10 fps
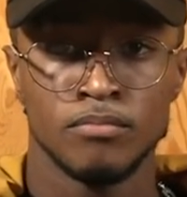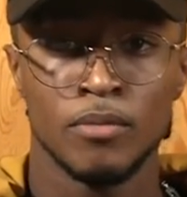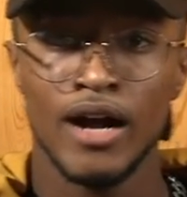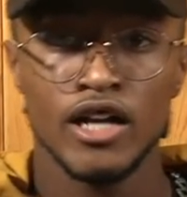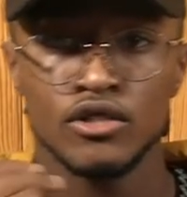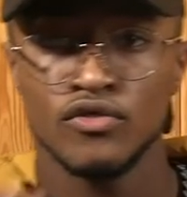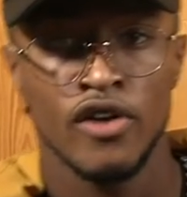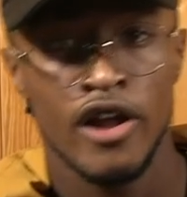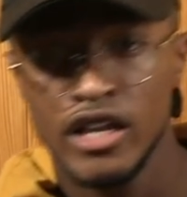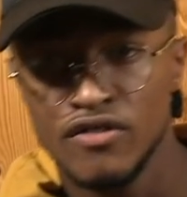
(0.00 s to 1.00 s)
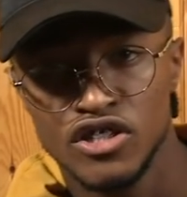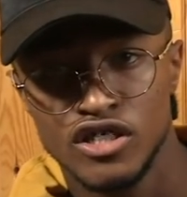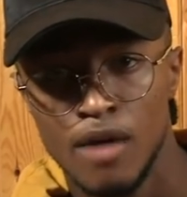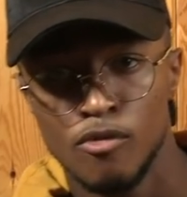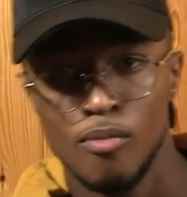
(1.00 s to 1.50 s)
ما بقاتش كيفاش
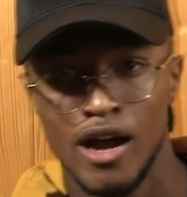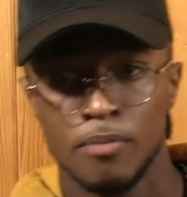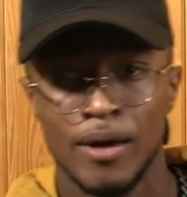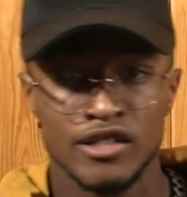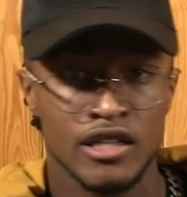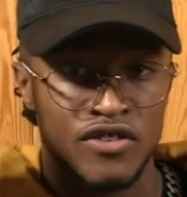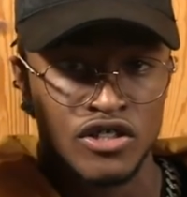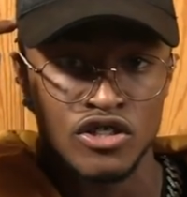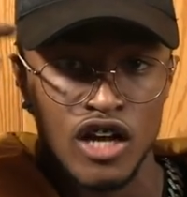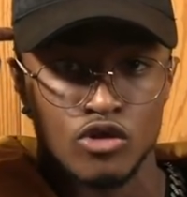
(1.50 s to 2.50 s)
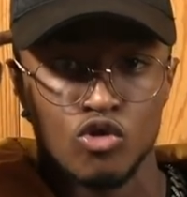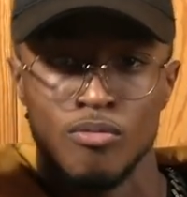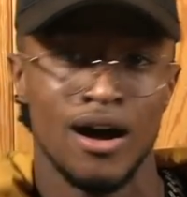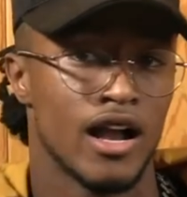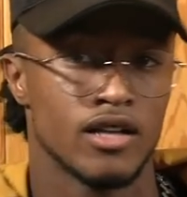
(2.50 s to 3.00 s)
تعاملوا معاك بقات كيفاش انت غتكون
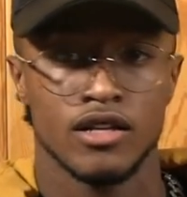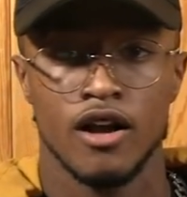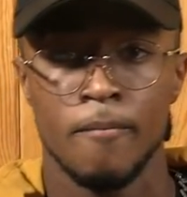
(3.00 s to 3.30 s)
مع راسك